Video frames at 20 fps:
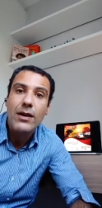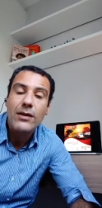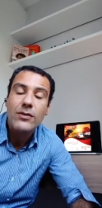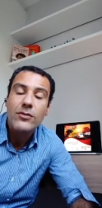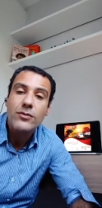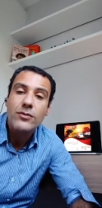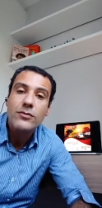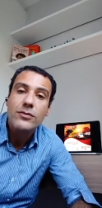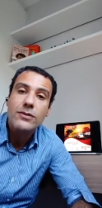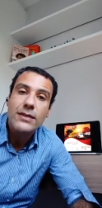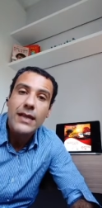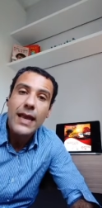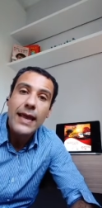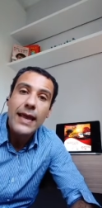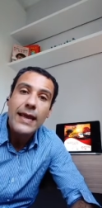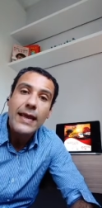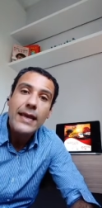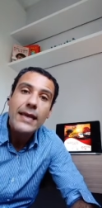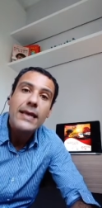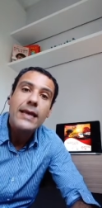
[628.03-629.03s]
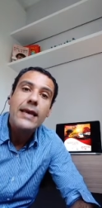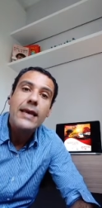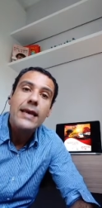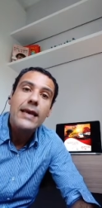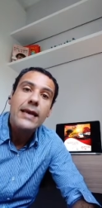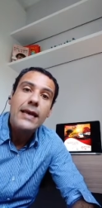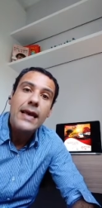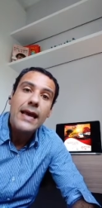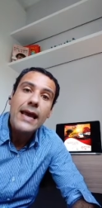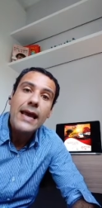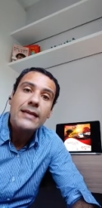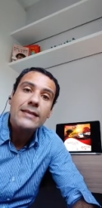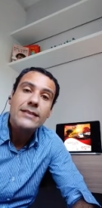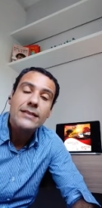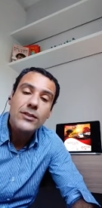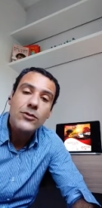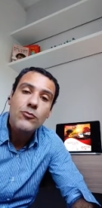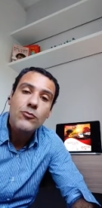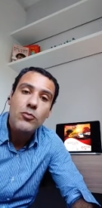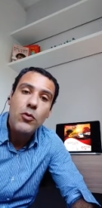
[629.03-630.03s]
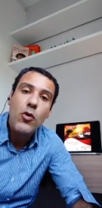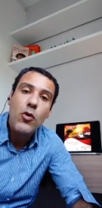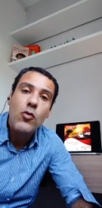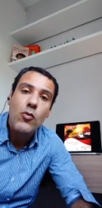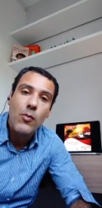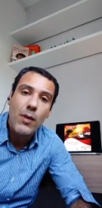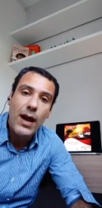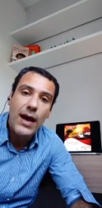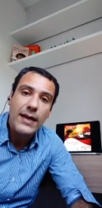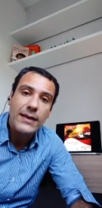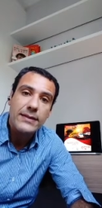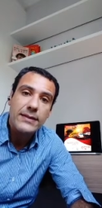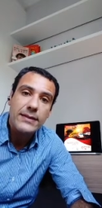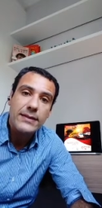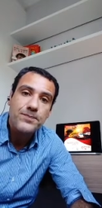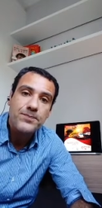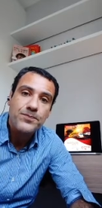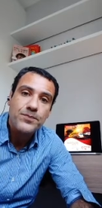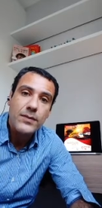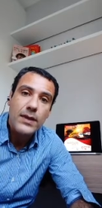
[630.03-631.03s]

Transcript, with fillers: elas conseguem reagir um pouco mais.